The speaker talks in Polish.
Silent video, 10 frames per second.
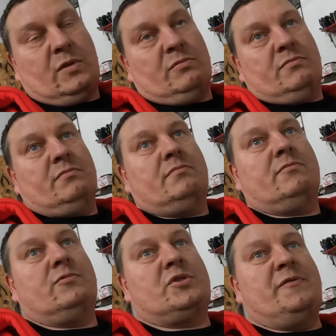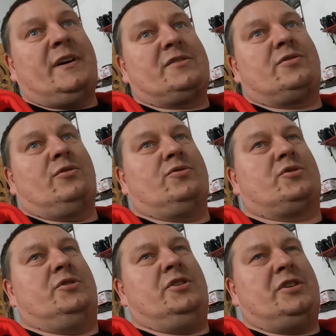To używka
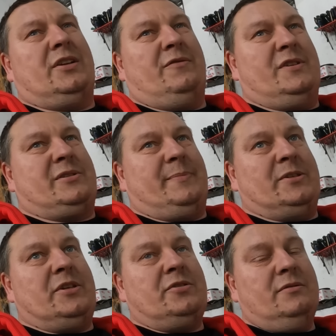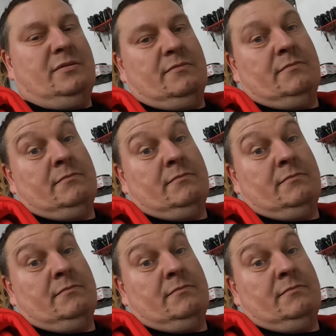130, a nowe 150?